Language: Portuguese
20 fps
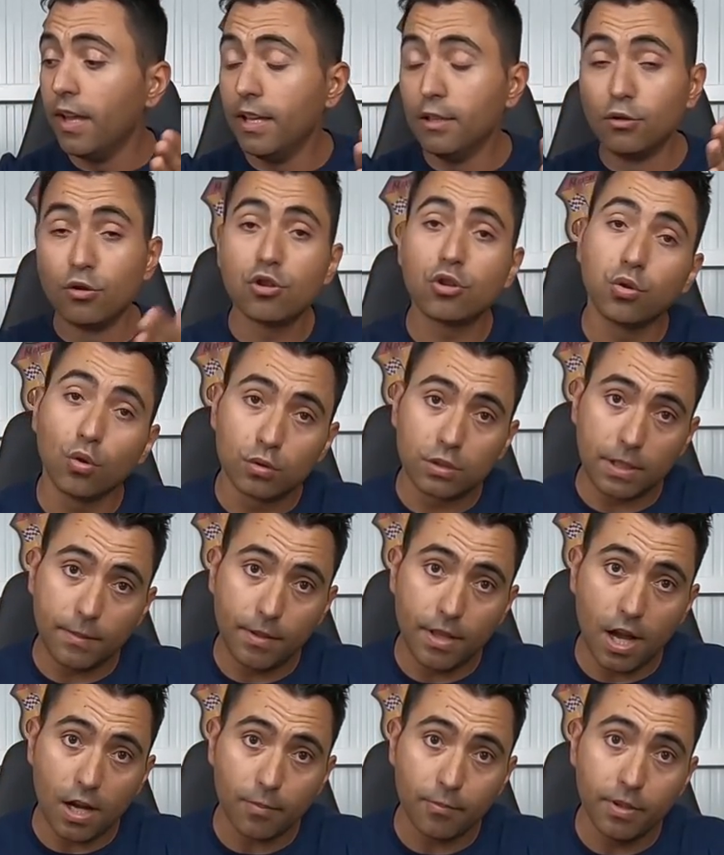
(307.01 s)
Ele gostou de
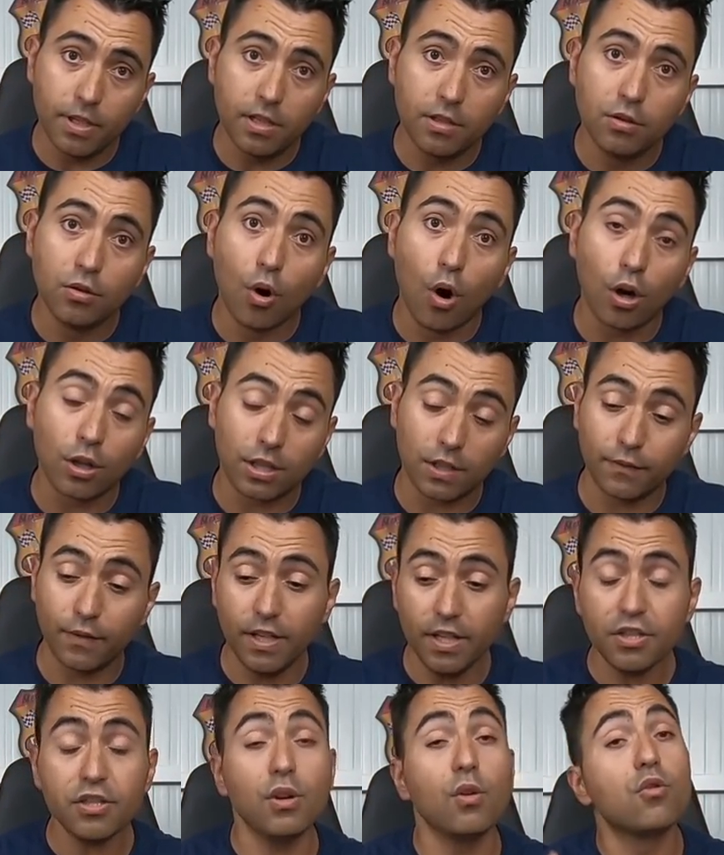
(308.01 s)
trabalhar comigo da outra
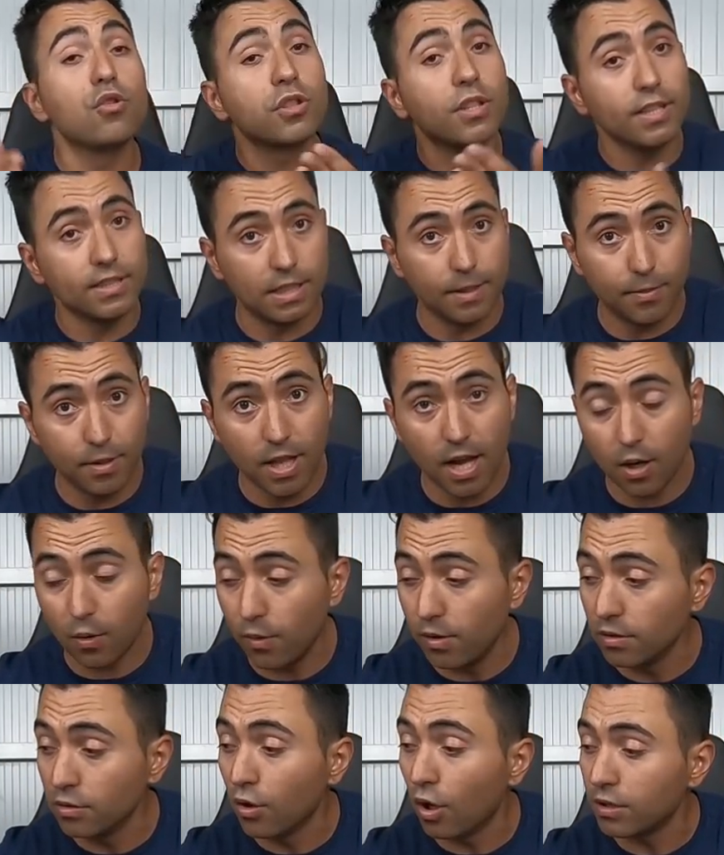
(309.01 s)
vez, eu gostei de trabalhar
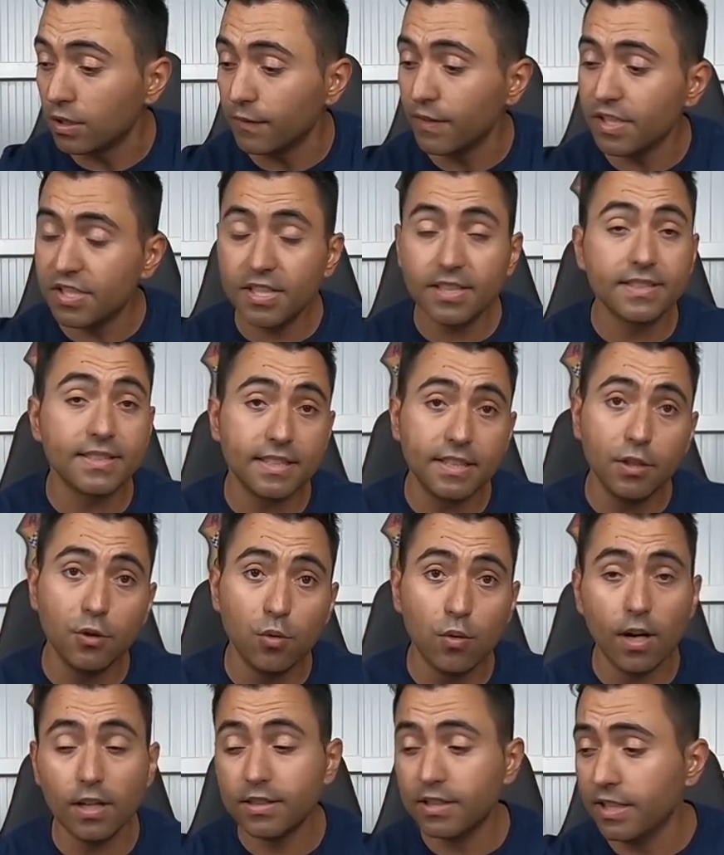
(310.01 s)
com ele da outra vez e
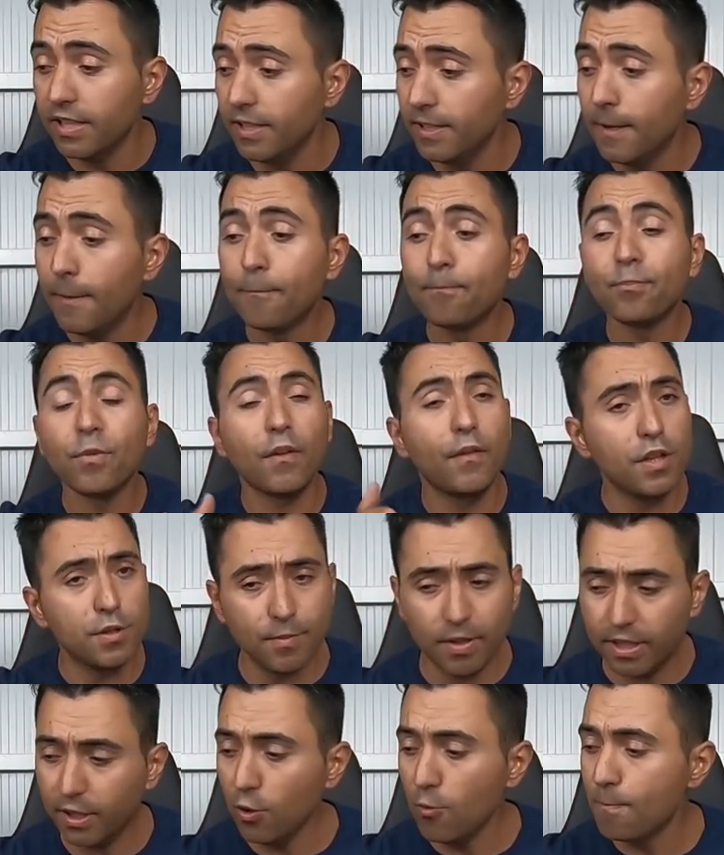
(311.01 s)
decidiu aderir.
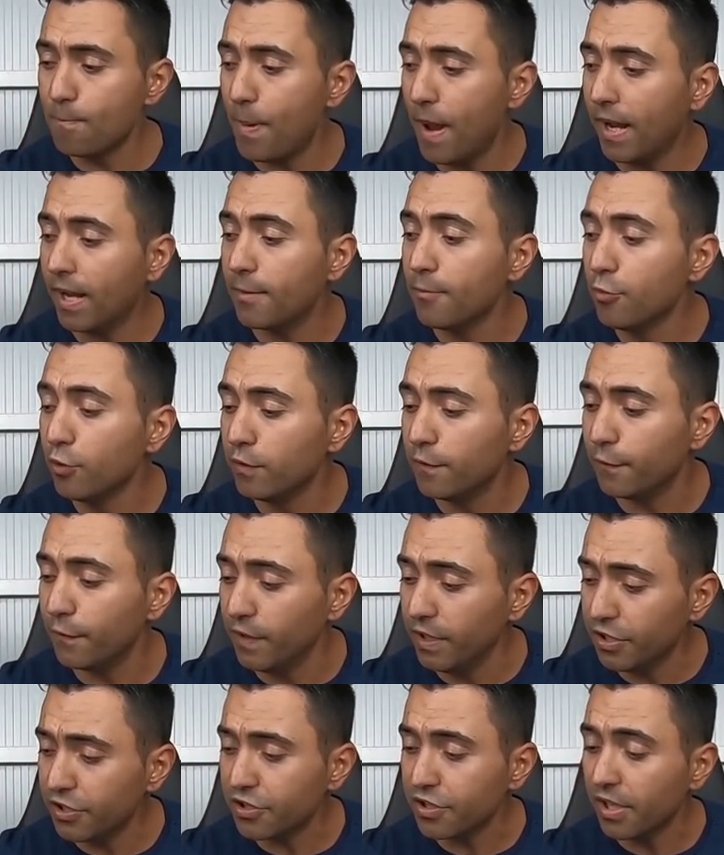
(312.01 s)
Fez-me aqui um pack muito
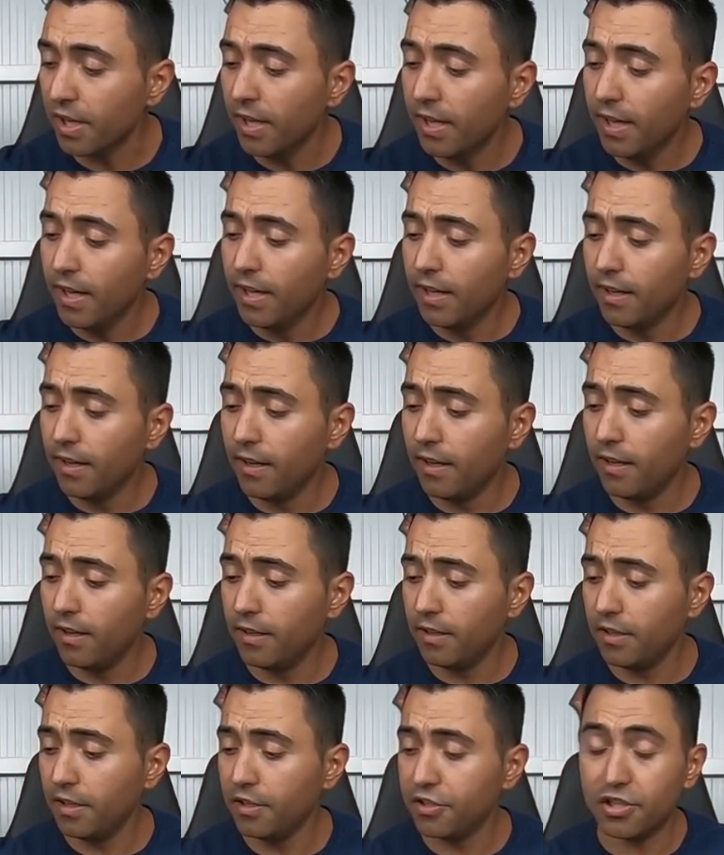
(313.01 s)
fixe
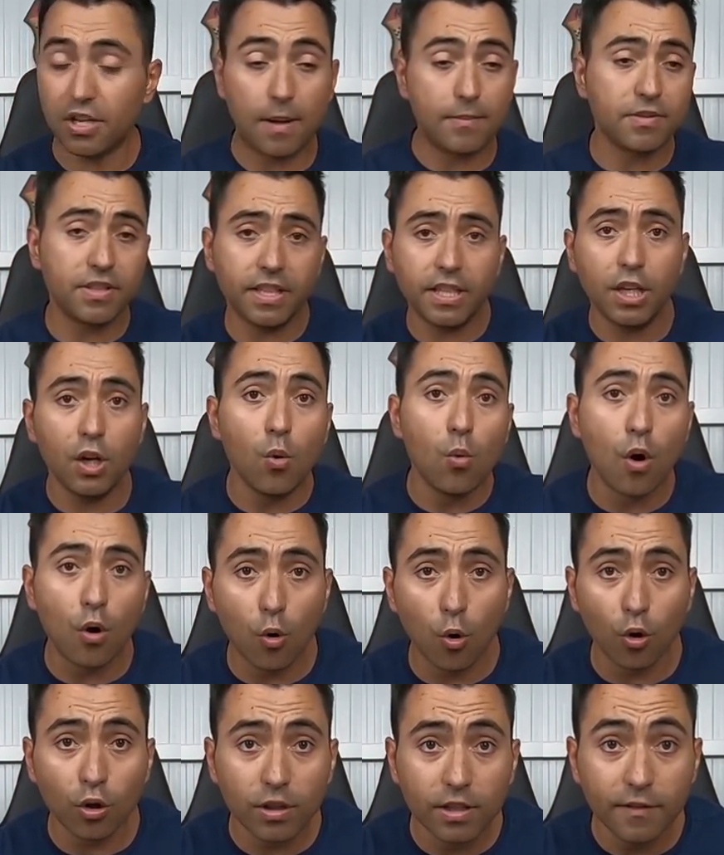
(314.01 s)
eh, chegámos aqui a um
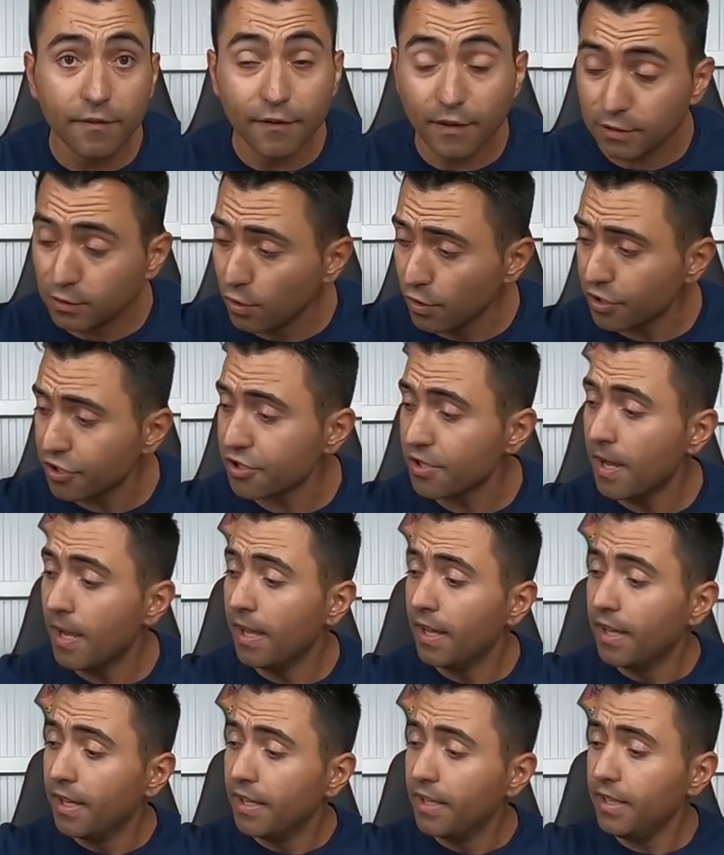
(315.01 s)
acordo de valores
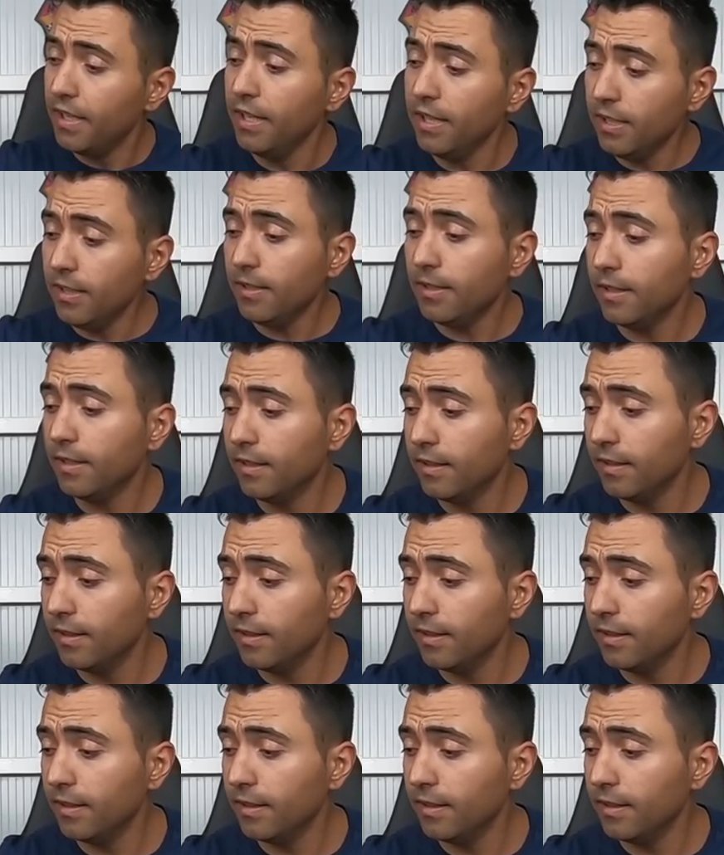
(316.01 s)
e